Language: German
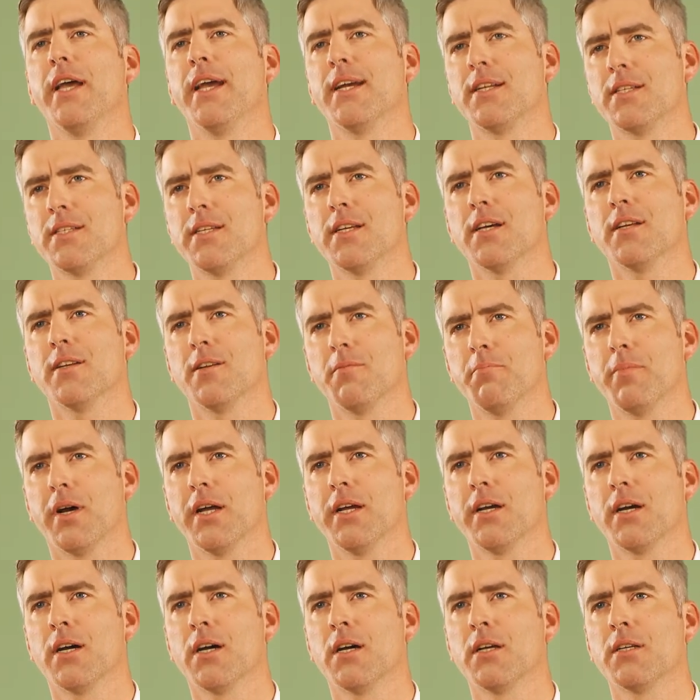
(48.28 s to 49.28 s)
externen
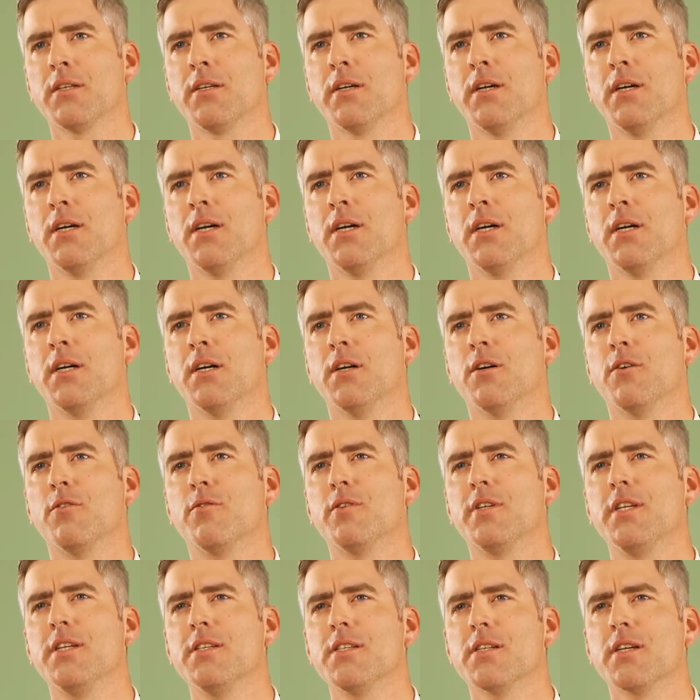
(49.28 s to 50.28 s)
Beirat
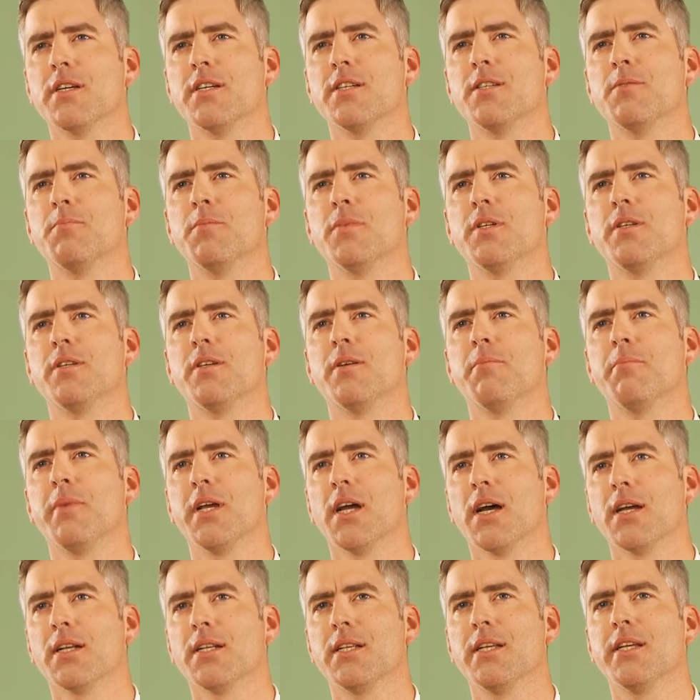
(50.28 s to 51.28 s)
und dieser ist mit
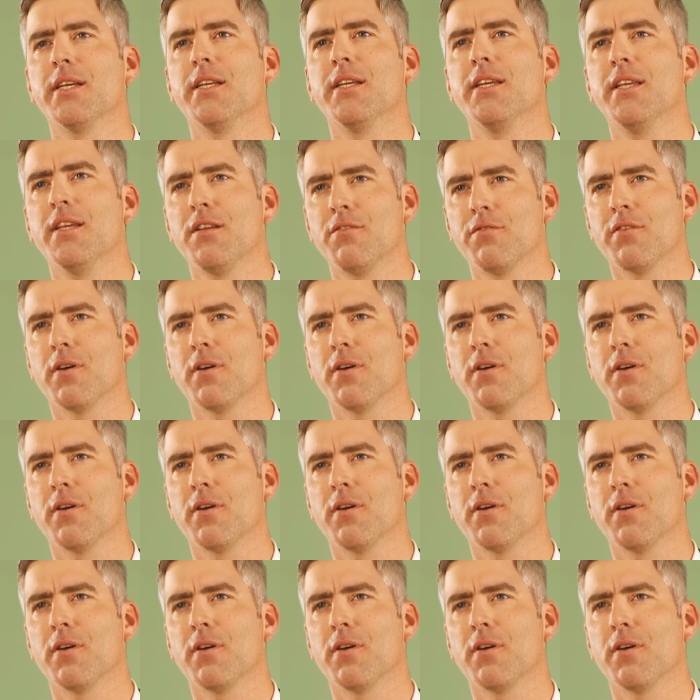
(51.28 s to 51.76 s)
mehrheitlich nicht